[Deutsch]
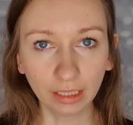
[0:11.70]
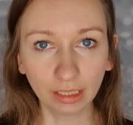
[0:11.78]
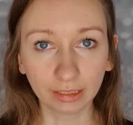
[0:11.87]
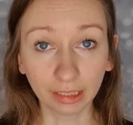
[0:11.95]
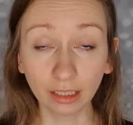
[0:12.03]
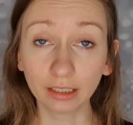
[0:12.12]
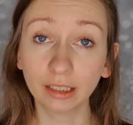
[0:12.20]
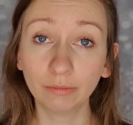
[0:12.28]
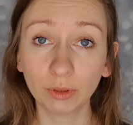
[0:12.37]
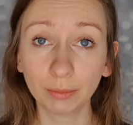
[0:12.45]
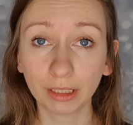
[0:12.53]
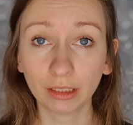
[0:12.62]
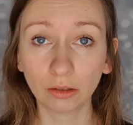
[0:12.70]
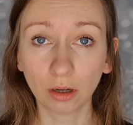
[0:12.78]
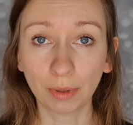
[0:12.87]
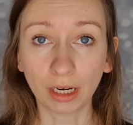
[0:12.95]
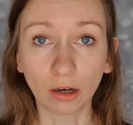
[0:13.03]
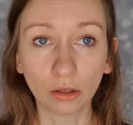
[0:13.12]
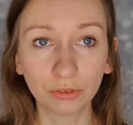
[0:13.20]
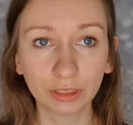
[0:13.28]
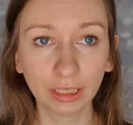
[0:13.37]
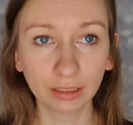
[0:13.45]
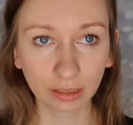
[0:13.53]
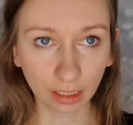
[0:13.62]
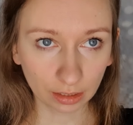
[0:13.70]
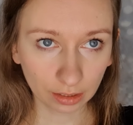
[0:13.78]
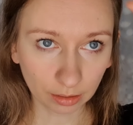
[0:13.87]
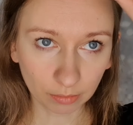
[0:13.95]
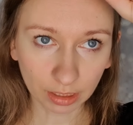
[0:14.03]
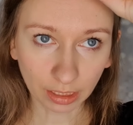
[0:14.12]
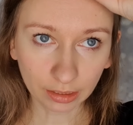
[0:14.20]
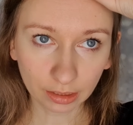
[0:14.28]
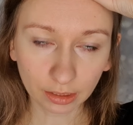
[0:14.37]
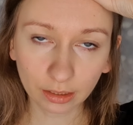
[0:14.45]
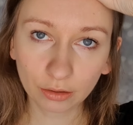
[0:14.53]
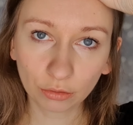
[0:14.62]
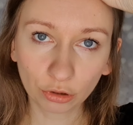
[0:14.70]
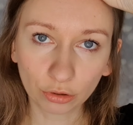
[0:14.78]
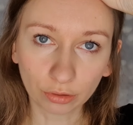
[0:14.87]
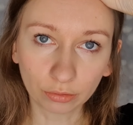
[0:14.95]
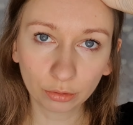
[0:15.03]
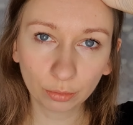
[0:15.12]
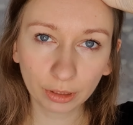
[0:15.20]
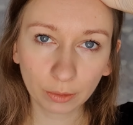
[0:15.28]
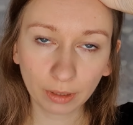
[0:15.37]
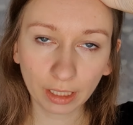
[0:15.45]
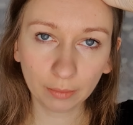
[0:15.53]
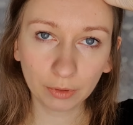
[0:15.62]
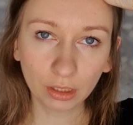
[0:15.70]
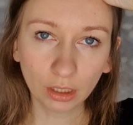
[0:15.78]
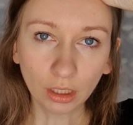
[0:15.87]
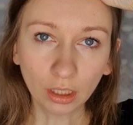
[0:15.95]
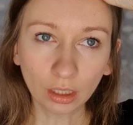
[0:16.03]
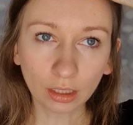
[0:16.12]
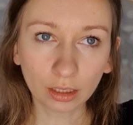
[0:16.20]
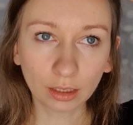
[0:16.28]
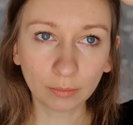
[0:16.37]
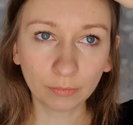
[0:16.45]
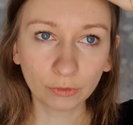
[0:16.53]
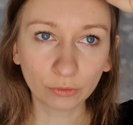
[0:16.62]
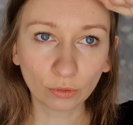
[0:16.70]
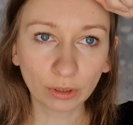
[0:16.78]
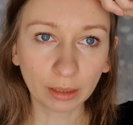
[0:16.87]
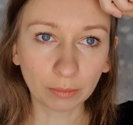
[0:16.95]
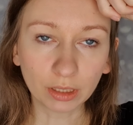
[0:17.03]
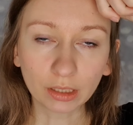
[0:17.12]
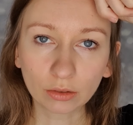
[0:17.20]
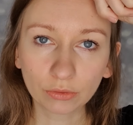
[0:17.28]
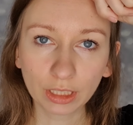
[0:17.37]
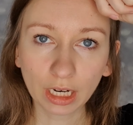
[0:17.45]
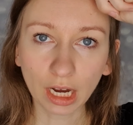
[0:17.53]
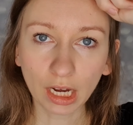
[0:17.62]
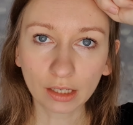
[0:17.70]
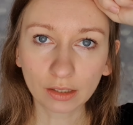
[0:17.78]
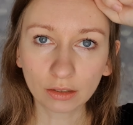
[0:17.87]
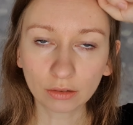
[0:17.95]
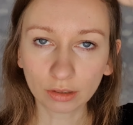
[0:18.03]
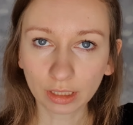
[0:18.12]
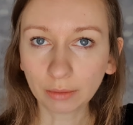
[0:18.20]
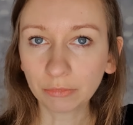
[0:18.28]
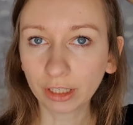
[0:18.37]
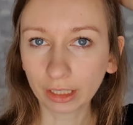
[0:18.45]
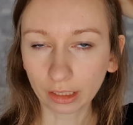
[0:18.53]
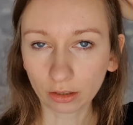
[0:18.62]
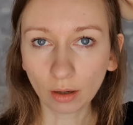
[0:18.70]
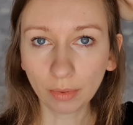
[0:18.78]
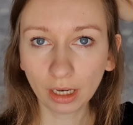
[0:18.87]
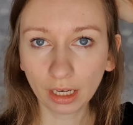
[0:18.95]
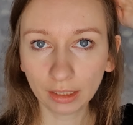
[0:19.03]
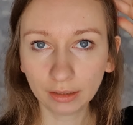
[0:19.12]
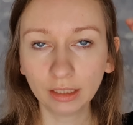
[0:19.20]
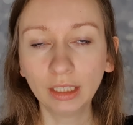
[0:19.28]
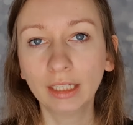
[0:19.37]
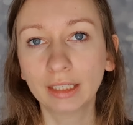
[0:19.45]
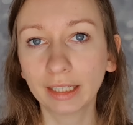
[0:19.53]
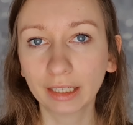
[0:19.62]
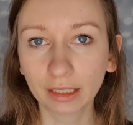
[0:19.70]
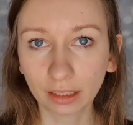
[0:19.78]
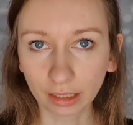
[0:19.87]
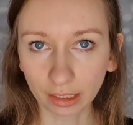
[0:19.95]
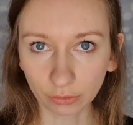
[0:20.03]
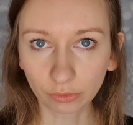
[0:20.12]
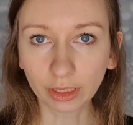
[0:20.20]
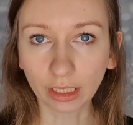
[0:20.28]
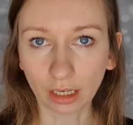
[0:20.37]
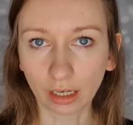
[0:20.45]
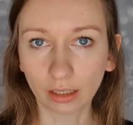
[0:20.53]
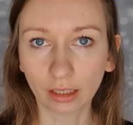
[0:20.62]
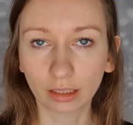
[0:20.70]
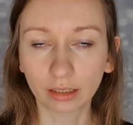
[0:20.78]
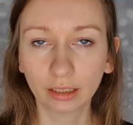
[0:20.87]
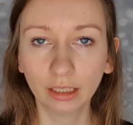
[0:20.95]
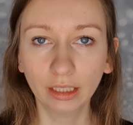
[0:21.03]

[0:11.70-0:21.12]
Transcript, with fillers: Je nachdem, wie man den Topper aufsetzt, kann es eben sein, dass hier so ein Stück übrig bleibt, ähm, wo eben nicht so viele Haare sind und dann fängt der Topper an, der ja dann recht viele Haare hat.